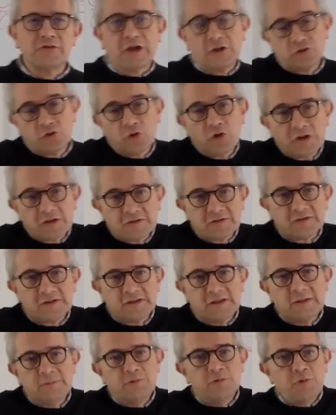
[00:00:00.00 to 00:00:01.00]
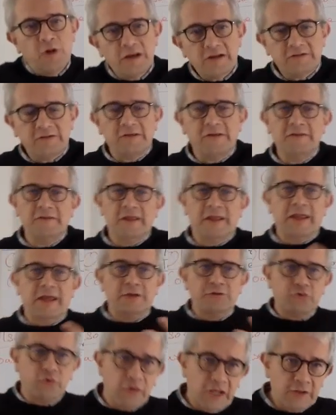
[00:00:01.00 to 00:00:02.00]
actores individuales
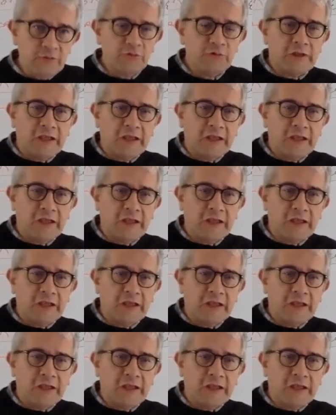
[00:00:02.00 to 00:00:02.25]
interaccionando y